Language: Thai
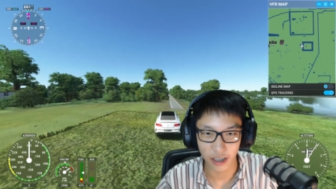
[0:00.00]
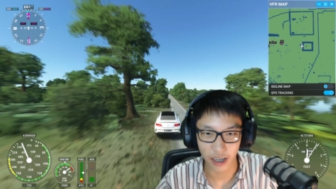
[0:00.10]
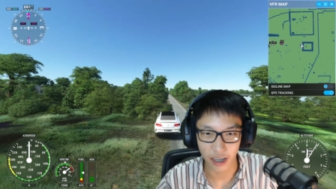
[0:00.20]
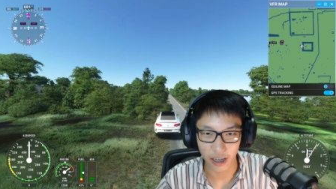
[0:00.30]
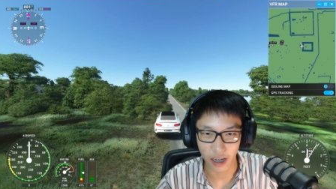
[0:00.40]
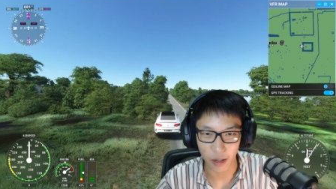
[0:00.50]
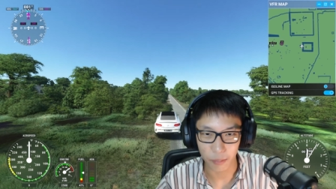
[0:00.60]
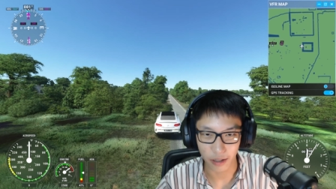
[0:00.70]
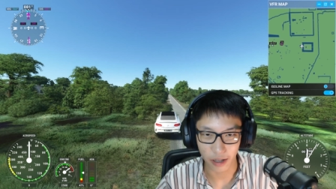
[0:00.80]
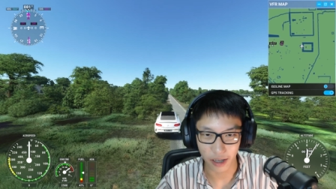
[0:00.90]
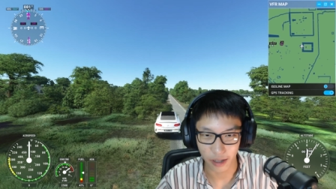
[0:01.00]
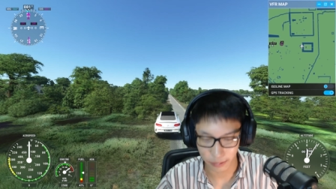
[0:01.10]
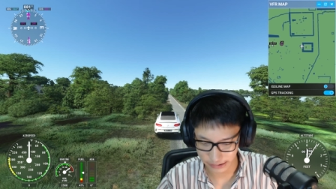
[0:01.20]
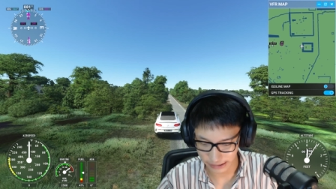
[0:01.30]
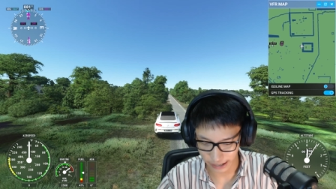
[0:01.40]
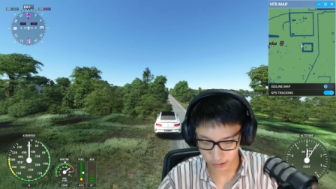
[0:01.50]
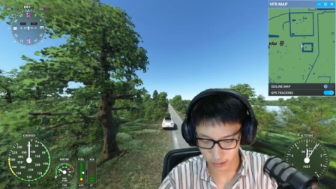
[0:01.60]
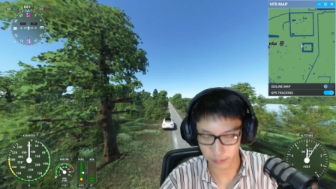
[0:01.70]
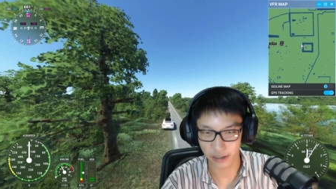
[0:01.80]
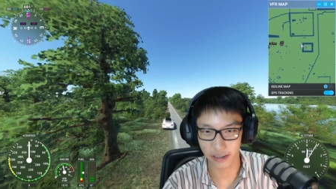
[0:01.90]
ต้องเปลี่ยนเอาไปชาร์จก่อน
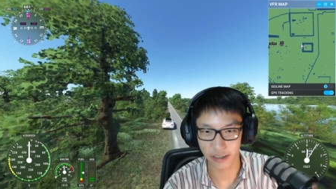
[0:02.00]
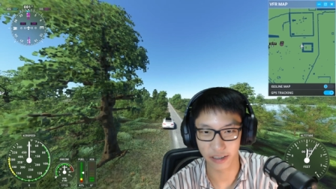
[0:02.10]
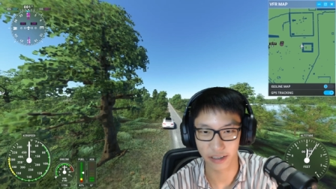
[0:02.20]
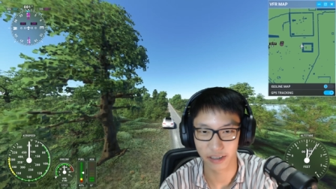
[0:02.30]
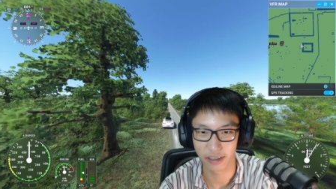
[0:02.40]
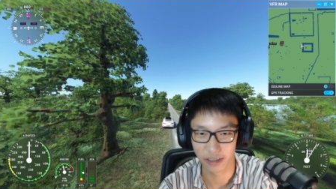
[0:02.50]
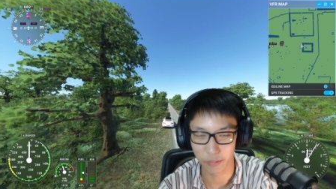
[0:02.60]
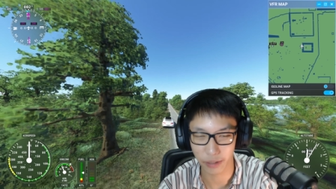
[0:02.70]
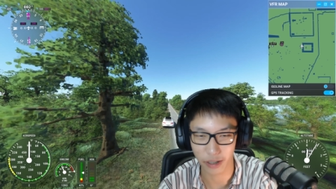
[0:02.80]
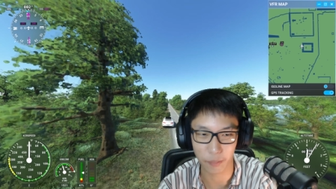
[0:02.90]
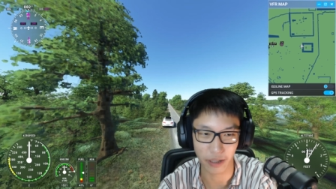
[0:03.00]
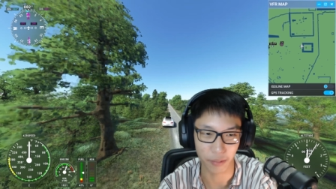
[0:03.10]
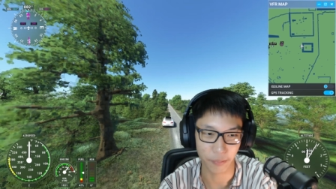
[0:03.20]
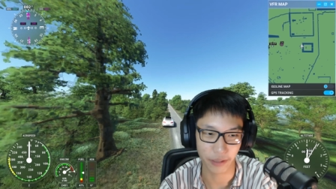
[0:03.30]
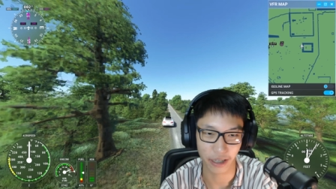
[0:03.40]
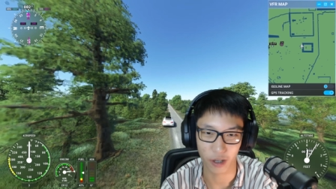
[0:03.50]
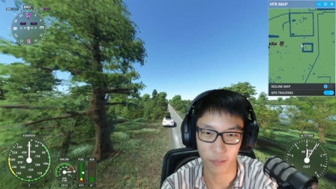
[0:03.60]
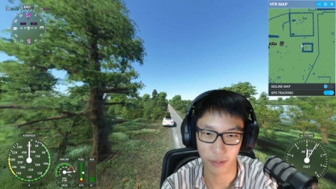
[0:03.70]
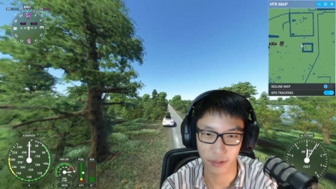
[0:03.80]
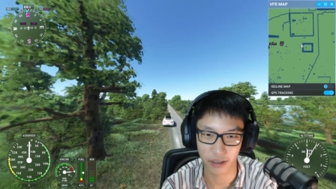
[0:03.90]
ไหมไม่ก็เปลี่ยนมาเป็นในคอม
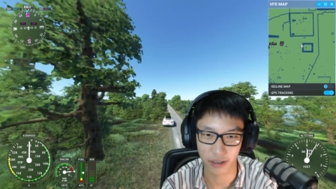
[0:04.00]
ได้ปะ